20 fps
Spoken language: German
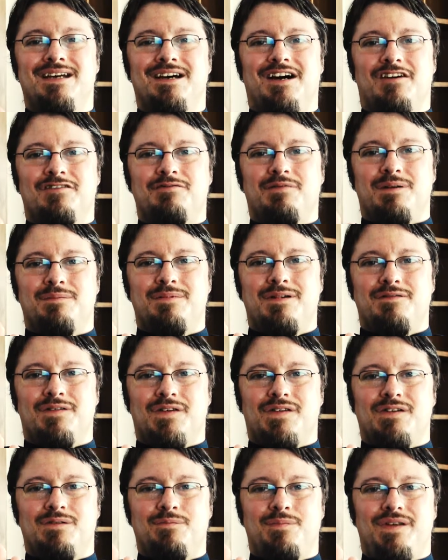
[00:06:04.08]
Oft braucht man einfach
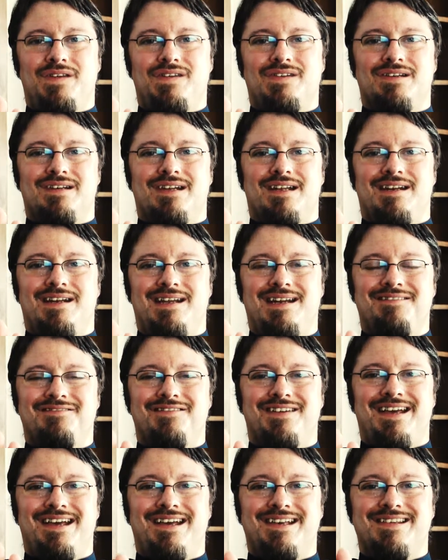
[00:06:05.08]
so ein bisschen einen
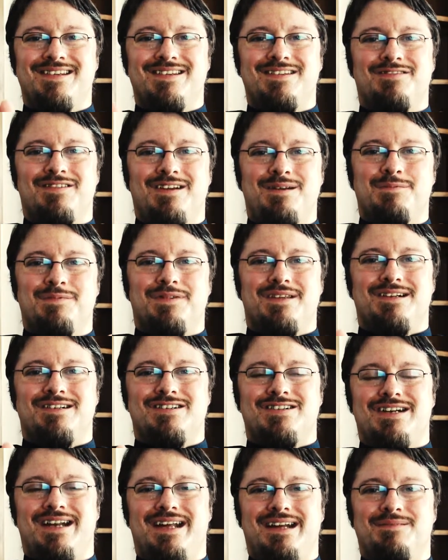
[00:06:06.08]
Hinweis von jemandem, der das
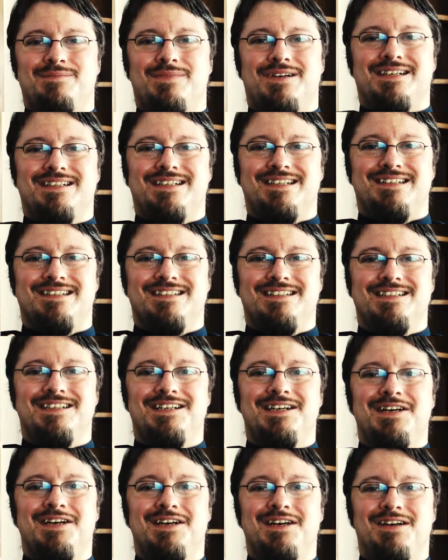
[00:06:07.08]
schon länger macht. Ja.
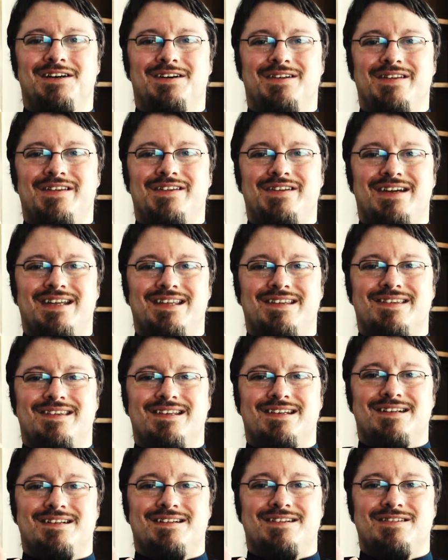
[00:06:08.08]
Und so geht es
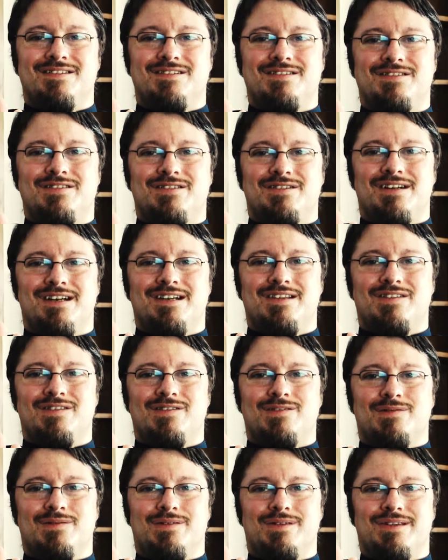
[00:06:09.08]
dann schon ganz
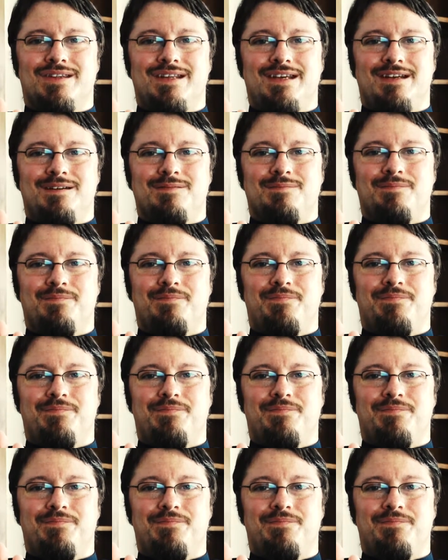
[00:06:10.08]
gut dahin.